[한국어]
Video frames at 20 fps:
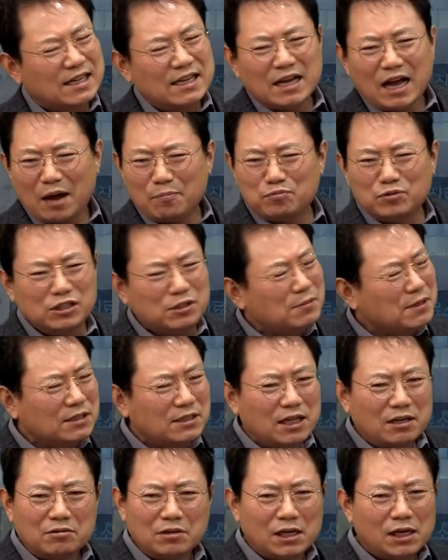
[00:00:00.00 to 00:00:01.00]
아 분심이
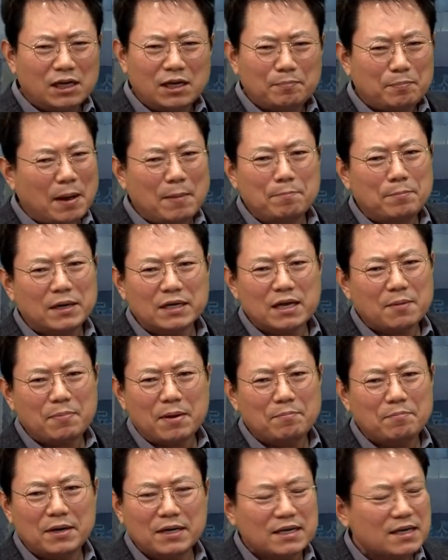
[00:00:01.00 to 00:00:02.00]
그대로야. 판박이야
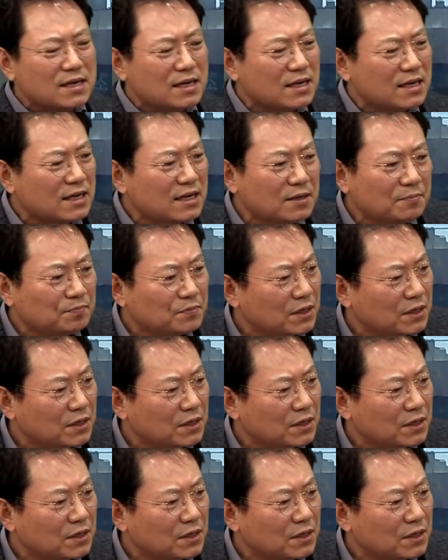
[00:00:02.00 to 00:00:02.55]
판박이.